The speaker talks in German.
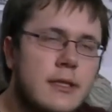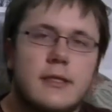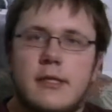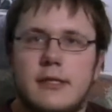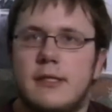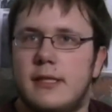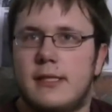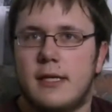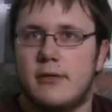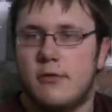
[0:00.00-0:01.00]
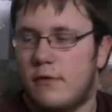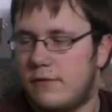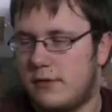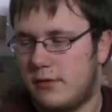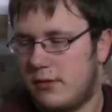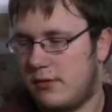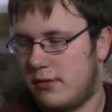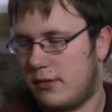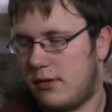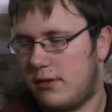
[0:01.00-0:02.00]
christlich sein dürfte.
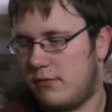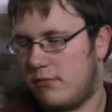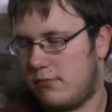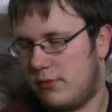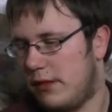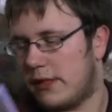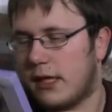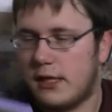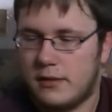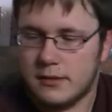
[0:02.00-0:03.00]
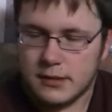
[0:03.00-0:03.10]
Also egal.